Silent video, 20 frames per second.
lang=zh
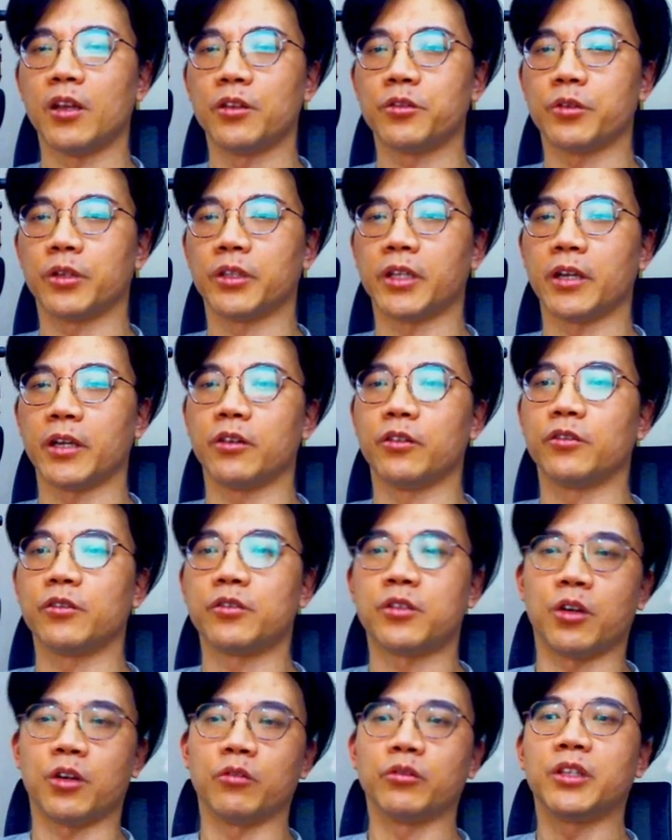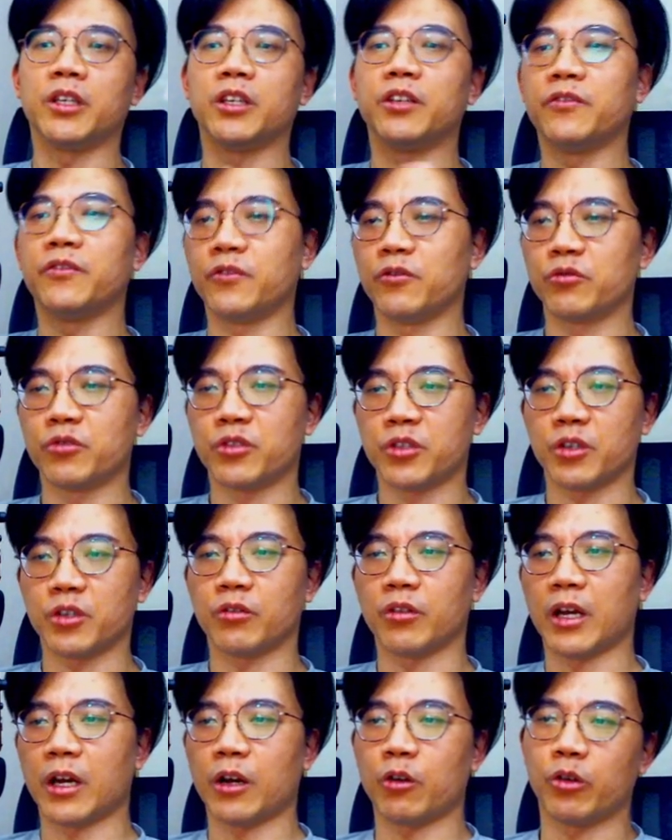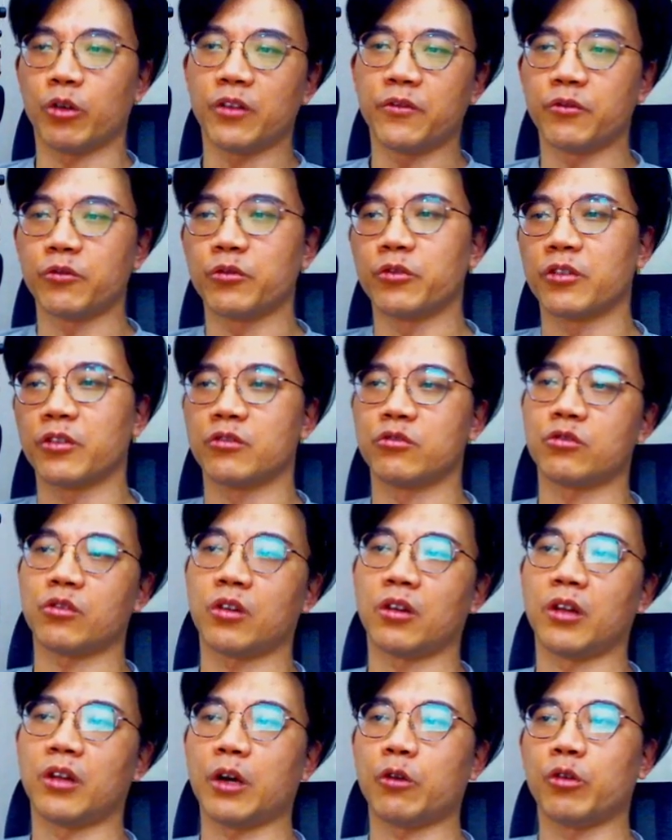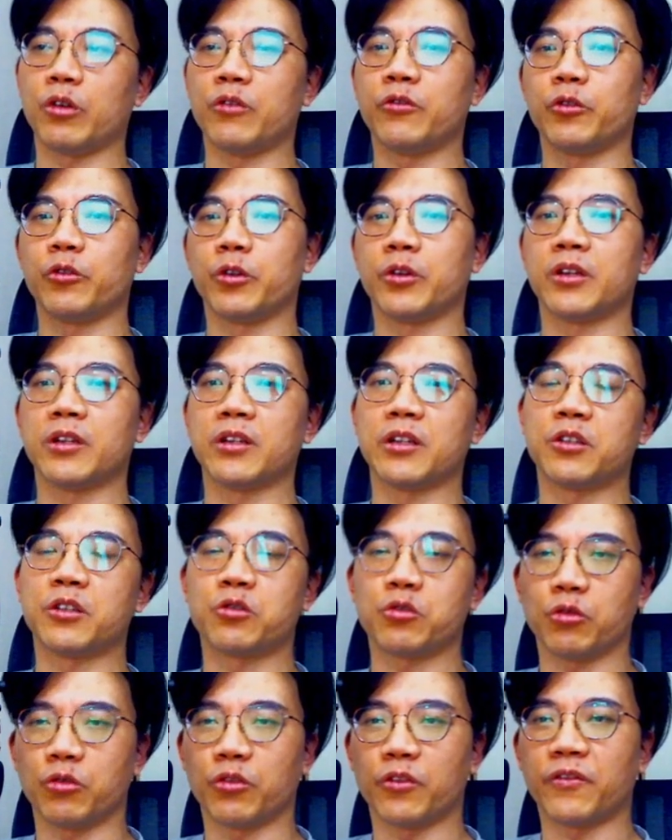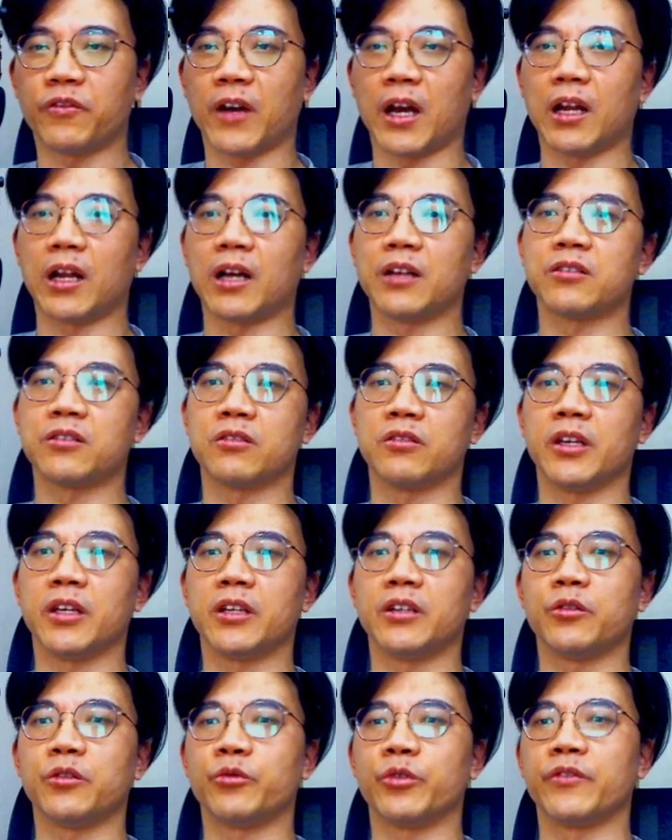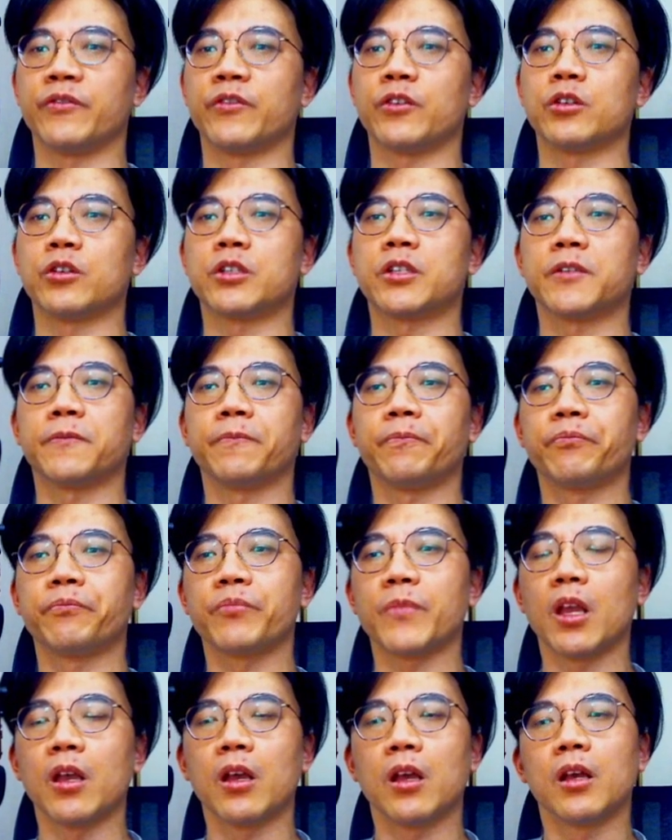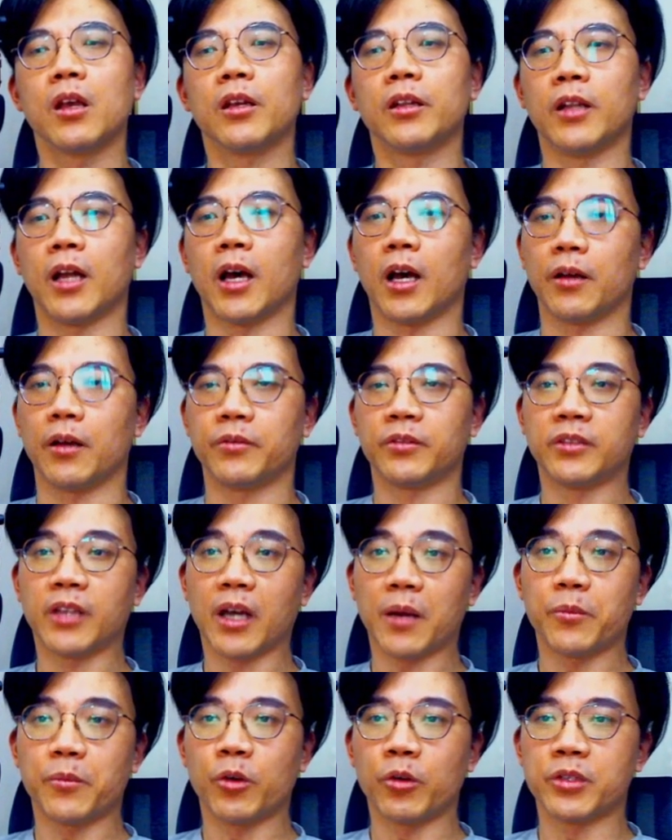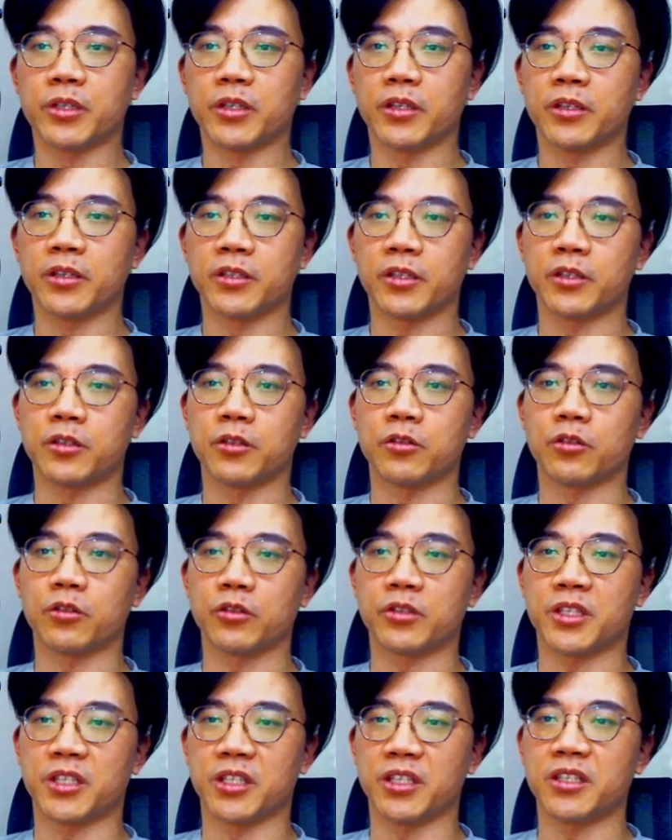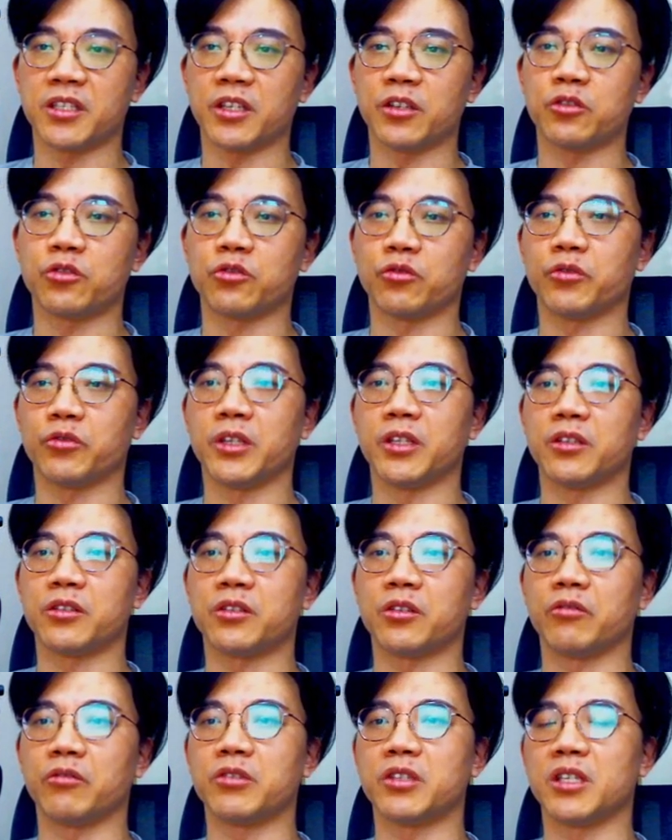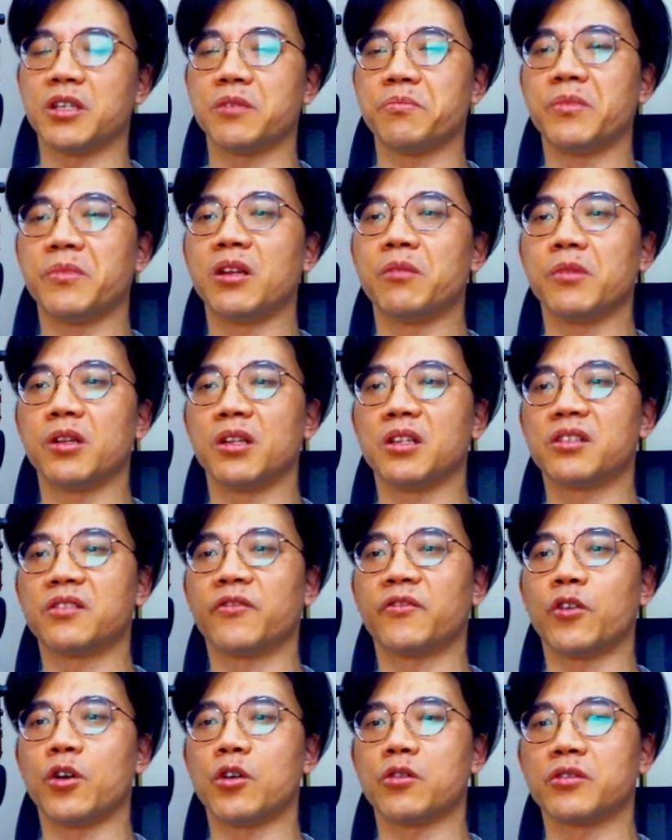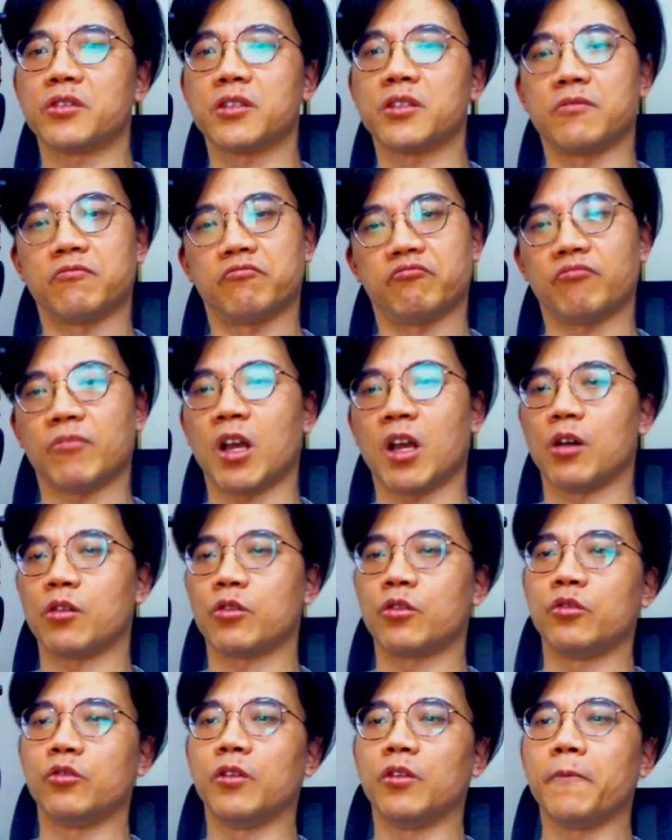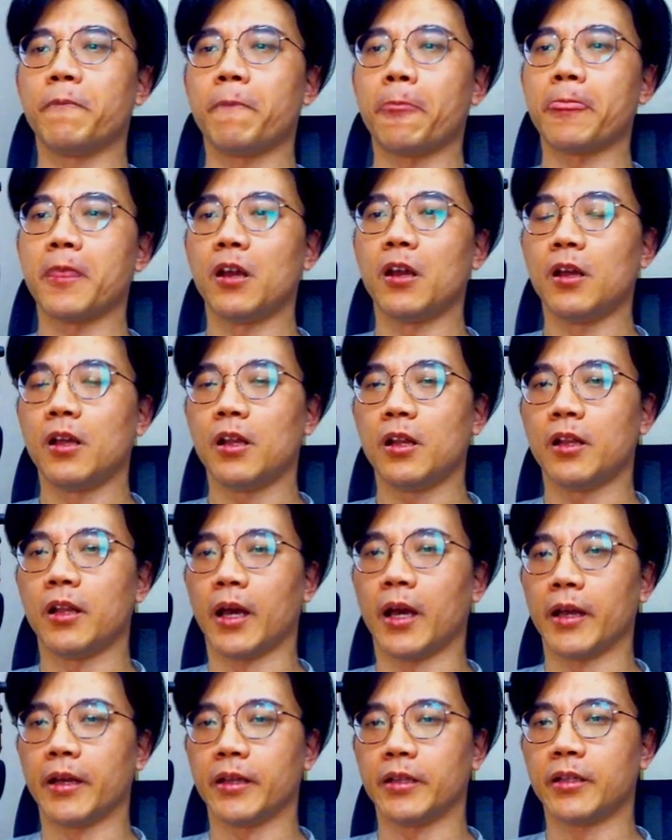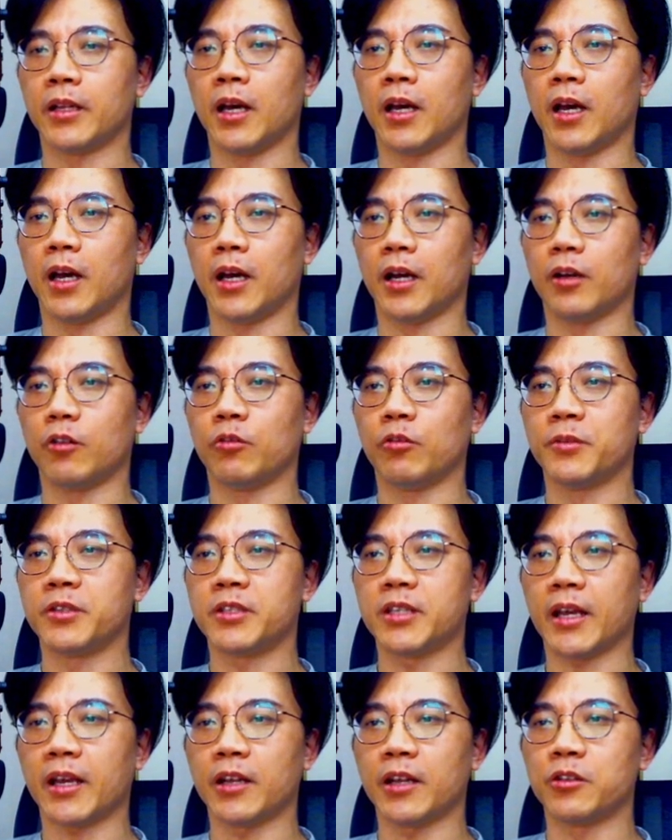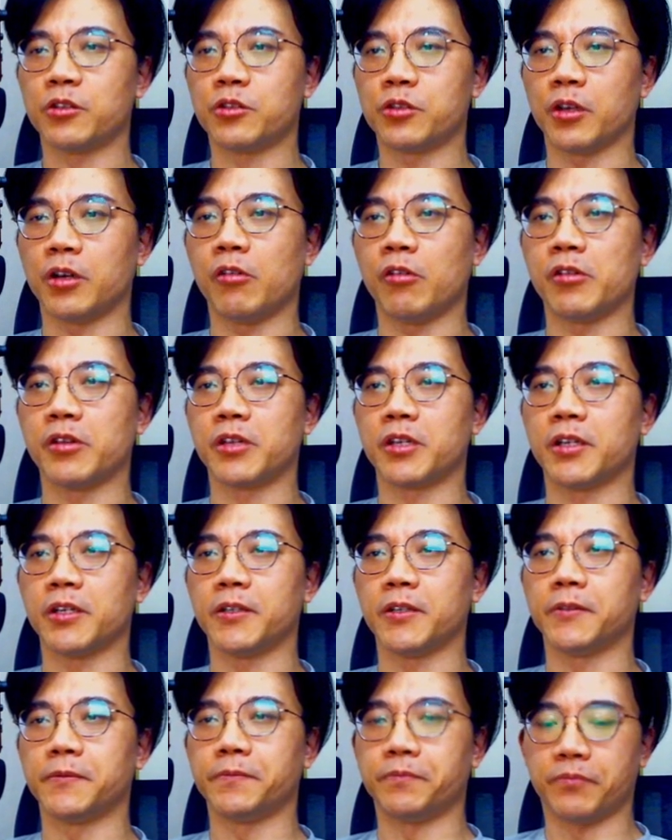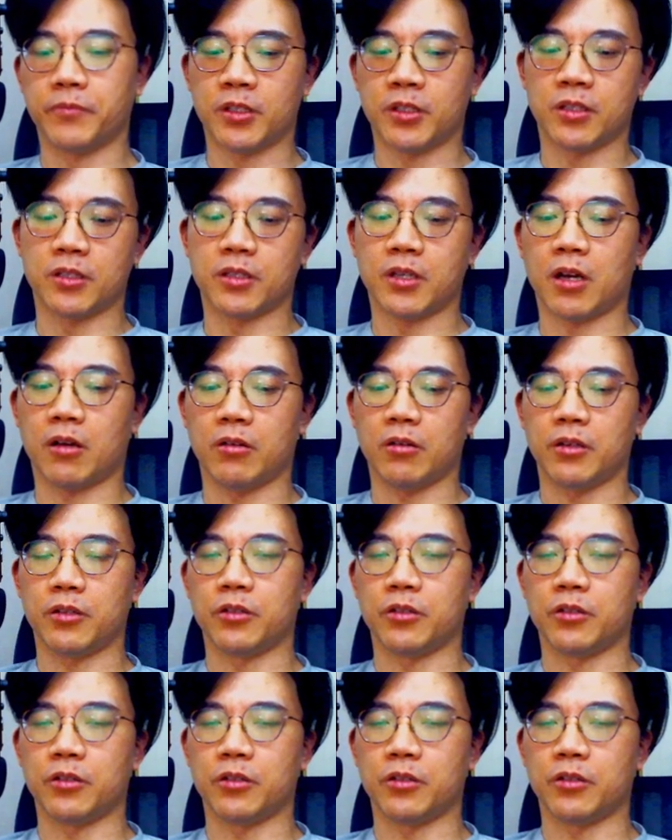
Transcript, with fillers: 所以它有重提复旧啦，恢复原状啦，恢复原来的做法啦之类的。revert。那 dumb 或者一些这种极简主义的手机，minimalist phones，好酷。来，那我们再看最后一个字好了，